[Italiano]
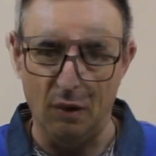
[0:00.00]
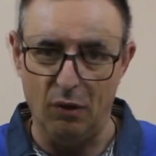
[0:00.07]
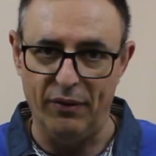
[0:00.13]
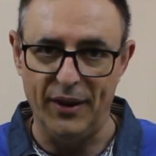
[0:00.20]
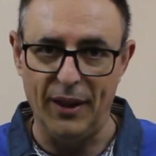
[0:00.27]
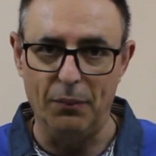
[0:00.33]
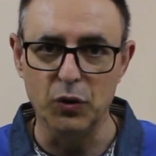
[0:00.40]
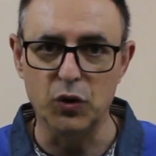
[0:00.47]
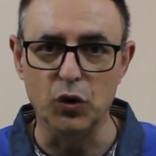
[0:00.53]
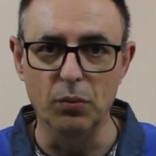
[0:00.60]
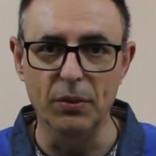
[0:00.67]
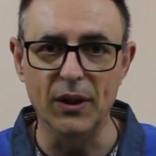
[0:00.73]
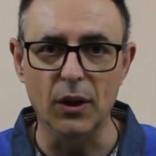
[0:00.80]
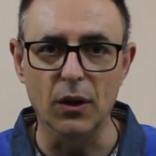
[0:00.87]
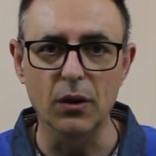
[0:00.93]
Lo vediamo
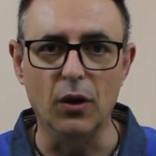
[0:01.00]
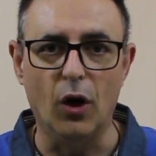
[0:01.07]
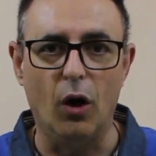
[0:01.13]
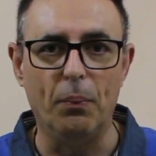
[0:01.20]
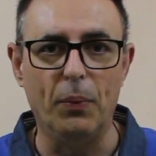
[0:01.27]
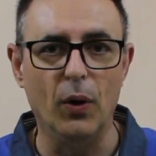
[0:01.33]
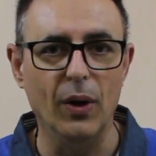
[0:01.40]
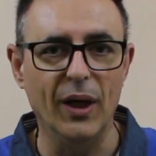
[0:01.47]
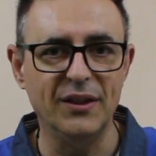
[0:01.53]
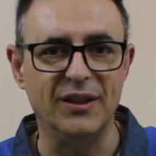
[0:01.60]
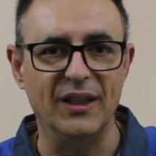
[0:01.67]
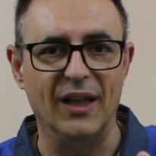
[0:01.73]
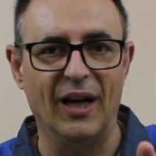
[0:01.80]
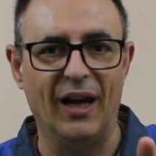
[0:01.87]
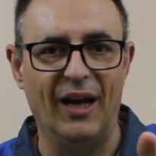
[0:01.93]
subito dopo la
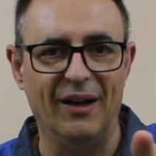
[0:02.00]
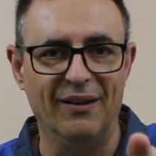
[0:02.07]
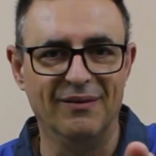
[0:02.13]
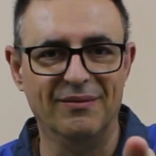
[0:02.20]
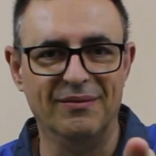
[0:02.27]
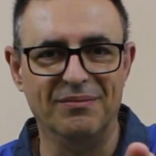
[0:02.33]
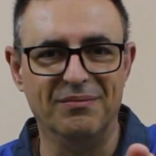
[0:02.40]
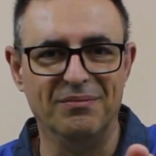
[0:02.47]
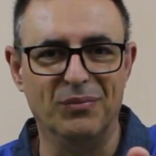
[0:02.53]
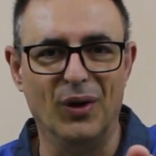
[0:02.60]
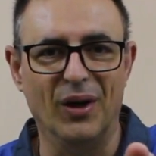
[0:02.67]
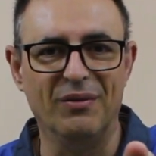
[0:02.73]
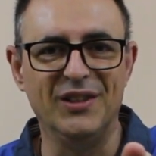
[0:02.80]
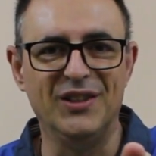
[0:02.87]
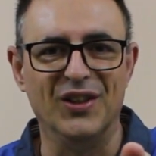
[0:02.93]
sigla.
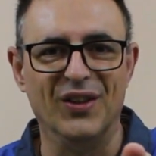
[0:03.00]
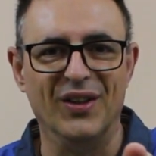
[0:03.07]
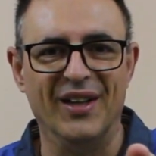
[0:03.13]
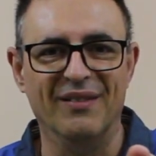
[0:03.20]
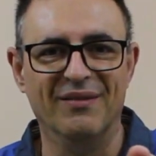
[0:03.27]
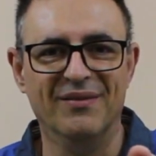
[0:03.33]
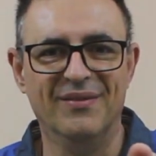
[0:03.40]
Buona visione!